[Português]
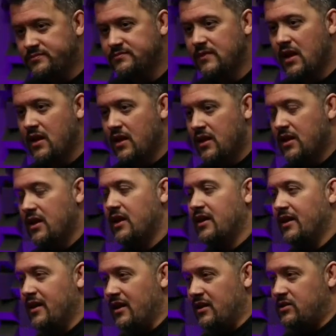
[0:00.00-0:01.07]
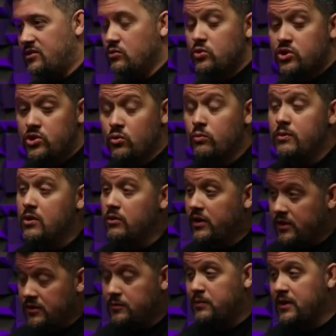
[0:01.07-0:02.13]
Pô, Sim. que legal, hein? É, e tinha um tio meu que
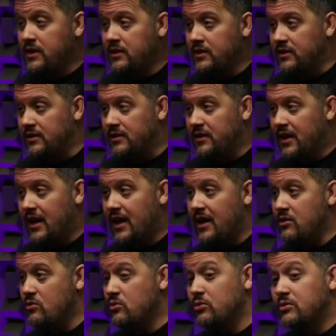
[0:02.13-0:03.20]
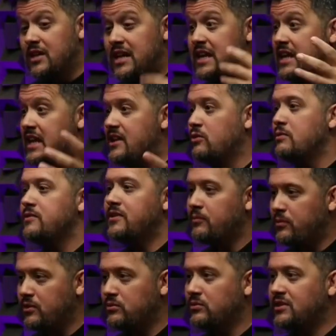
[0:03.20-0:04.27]
era espírita. Aí eu grudei nele e comecei a
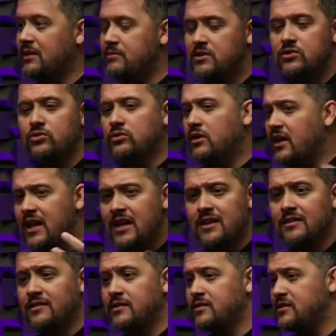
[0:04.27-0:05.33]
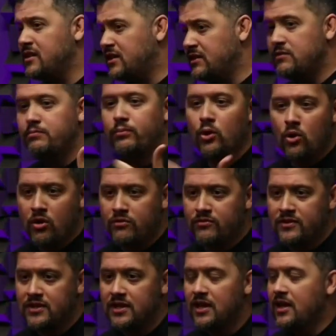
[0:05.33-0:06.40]
perguntar, mas que história é essa? Você já teve
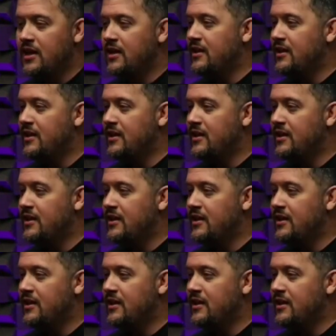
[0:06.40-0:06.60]
prova?